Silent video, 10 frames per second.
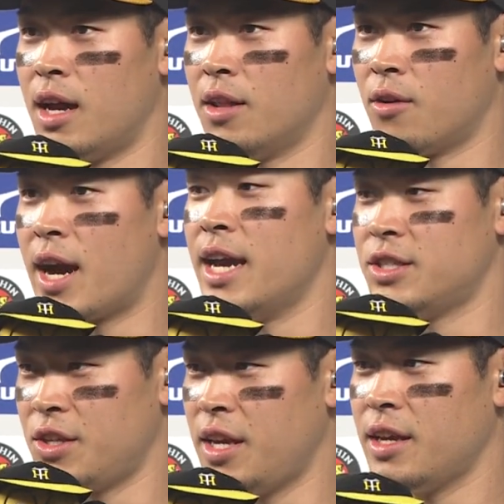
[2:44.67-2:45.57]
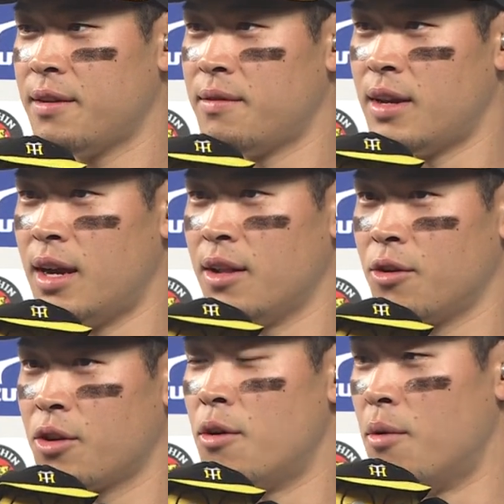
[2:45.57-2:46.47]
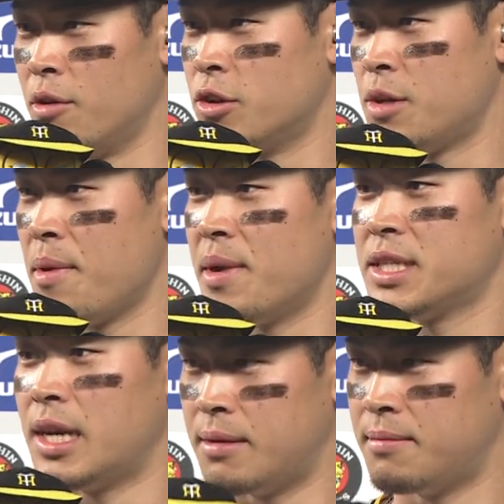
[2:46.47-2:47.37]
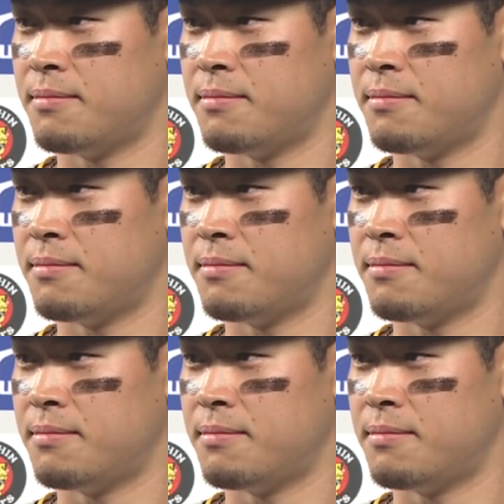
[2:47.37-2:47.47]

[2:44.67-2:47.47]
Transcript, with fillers: あの変えずにあの今日も望みました